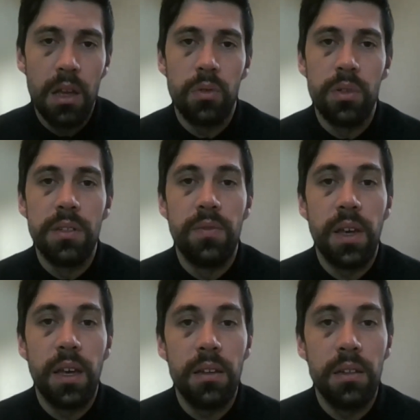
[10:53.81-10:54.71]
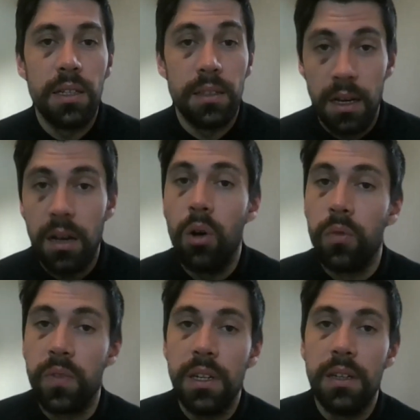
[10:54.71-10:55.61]
Und sie werden dich da auch
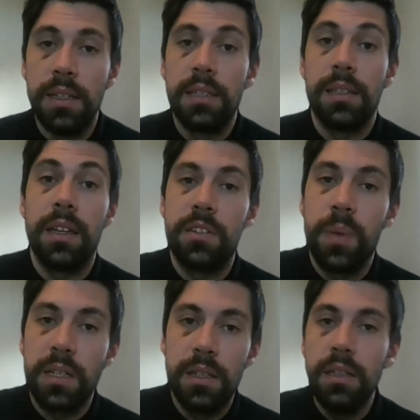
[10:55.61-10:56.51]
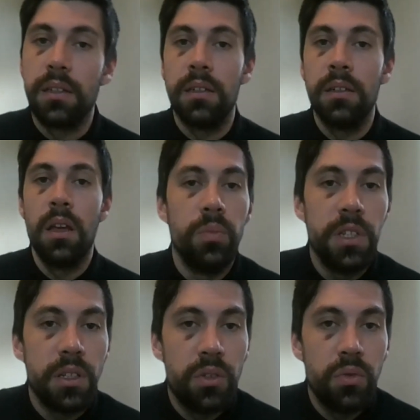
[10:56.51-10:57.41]
wieder nicht respektieren, um
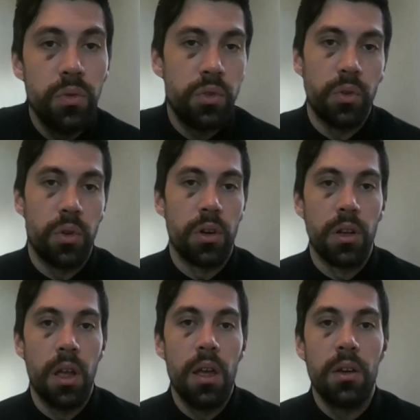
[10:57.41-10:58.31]
dir zuzuhören,